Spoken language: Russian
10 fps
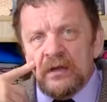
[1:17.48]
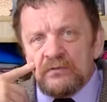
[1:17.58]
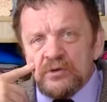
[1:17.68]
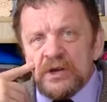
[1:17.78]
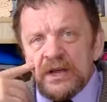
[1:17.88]

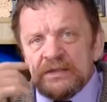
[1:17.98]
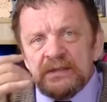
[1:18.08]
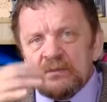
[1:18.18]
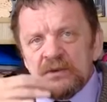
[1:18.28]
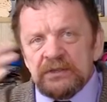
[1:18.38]
в
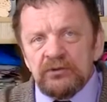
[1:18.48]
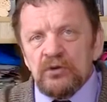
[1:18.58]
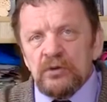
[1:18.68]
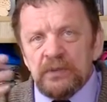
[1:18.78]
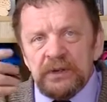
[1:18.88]
ужасном
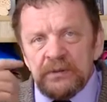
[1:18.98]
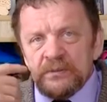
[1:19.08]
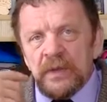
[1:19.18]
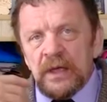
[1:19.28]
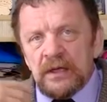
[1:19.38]

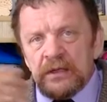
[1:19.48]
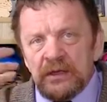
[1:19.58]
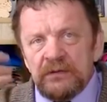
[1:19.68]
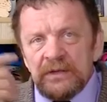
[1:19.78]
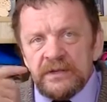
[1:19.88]
раздолбанном
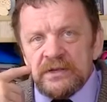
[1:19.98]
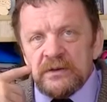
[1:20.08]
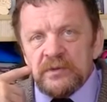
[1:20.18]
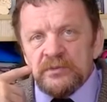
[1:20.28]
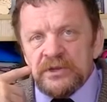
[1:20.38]

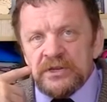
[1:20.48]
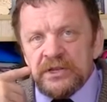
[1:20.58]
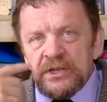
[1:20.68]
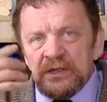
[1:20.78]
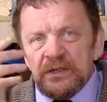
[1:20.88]
деревенском
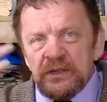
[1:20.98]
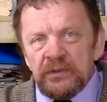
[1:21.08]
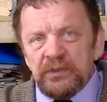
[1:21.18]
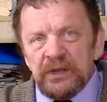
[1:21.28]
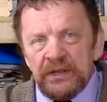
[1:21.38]
общежитии,
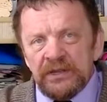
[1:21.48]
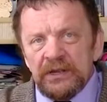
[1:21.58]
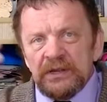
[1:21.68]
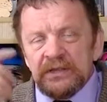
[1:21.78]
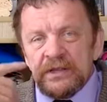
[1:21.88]
где пили
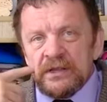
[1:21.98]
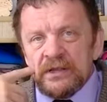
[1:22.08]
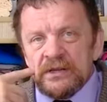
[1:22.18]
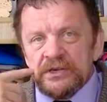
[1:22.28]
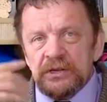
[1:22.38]
сельские
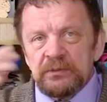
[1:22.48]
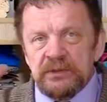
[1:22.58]
алкаши.